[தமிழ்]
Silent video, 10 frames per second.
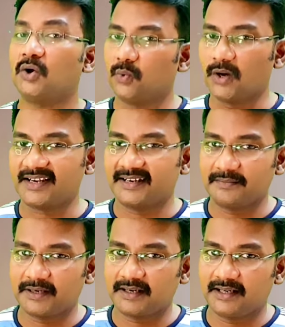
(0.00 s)
ஓகே
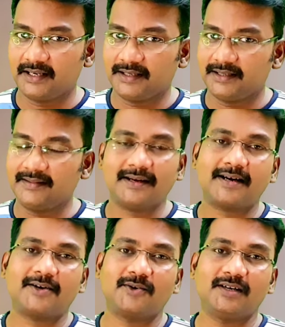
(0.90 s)
நண்பர்களே இந்த
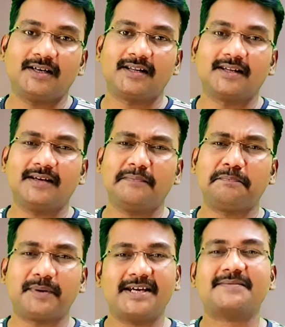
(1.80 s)
காணொலியிலிருந்து
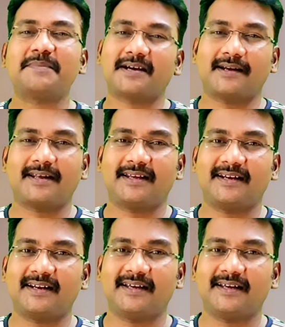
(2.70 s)
மேக்கர்னால் என்ன